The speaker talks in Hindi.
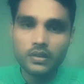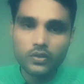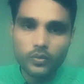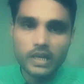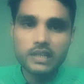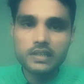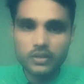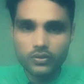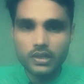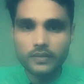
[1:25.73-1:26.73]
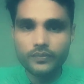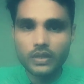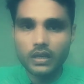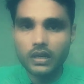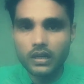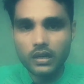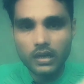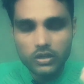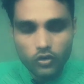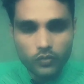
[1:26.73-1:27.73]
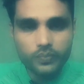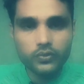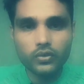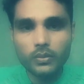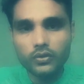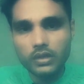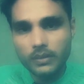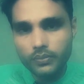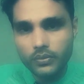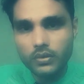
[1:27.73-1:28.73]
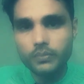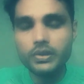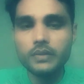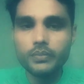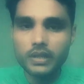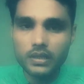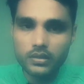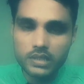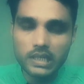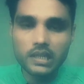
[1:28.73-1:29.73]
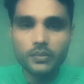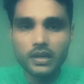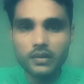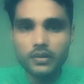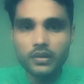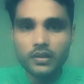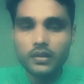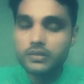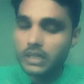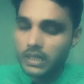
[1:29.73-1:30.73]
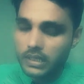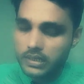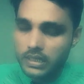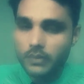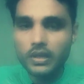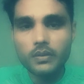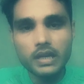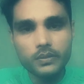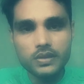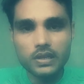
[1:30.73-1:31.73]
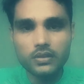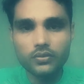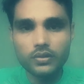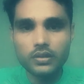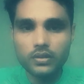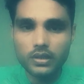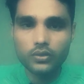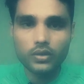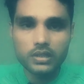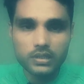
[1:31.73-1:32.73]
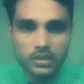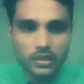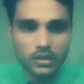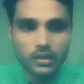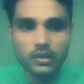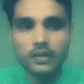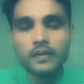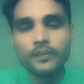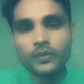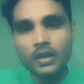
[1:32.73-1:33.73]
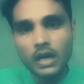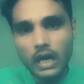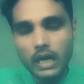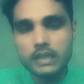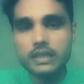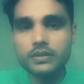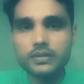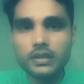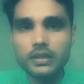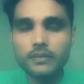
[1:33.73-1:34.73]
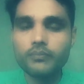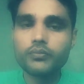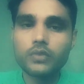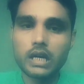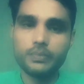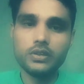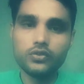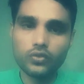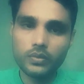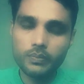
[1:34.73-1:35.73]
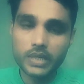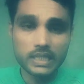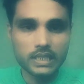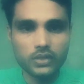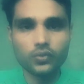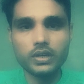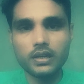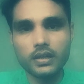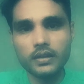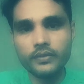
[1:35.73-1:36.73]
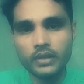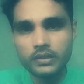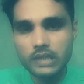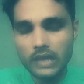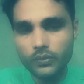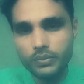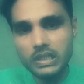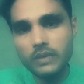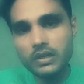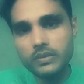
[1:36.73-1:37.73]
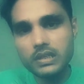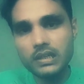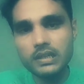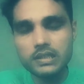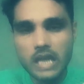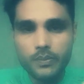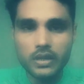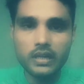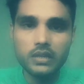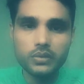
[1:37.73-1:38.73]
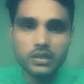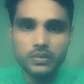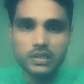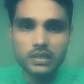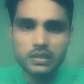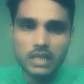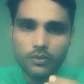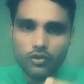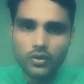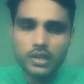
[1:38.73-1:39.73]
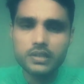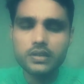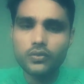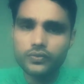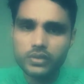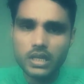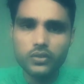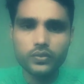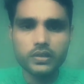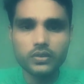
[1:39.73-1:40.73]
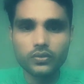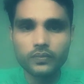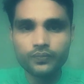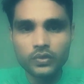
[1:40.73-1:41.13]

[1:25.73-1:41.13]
कुमारगंज अयोध्या आई होप थोड़ा बहुत आप ब्रीफ मेरे चैनल के बारे में चैनल से मेरे बारे में जानते होंगे तो लेकिन थोड़ा सा आज का सेशन है काफ़ी जो अभी फ्रेशर स्टूडेंट हैं चाहे वो पीजी में एडमिशन लिए चाहे पीएचडी में एडमिशन लिए चाहे वो कॉलेज के हों चाहे यूनिवर्सिटी के हो